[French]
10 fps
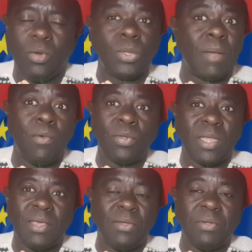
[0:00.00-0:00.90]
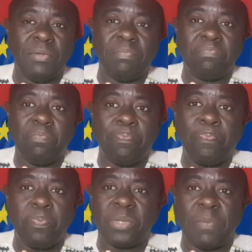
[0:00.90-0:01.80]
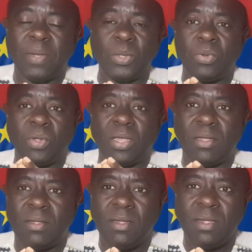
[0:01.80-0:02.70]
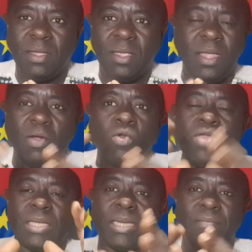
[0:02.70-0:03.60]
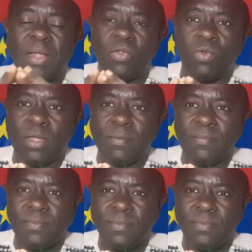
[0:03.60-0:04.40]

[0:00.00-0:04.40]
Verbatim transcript: Il nous a montré que c'est pas son truc. On lui a seulement donné.